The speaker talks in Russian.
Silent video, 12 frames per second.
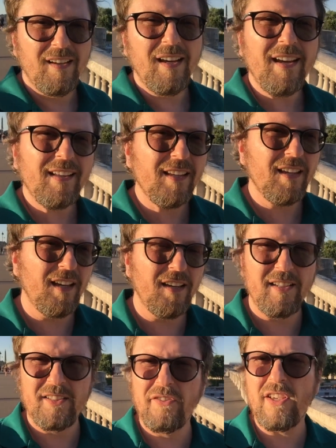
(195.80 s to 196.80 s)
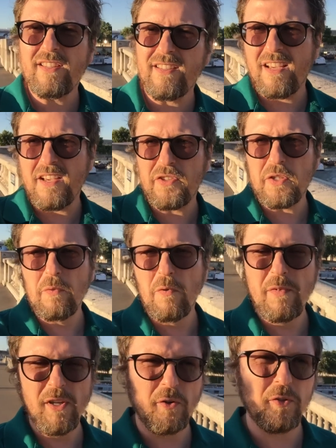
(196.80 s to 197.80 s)
Это известная всему
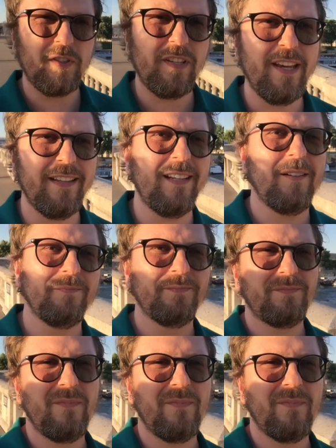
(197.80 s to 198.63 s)
миру сена.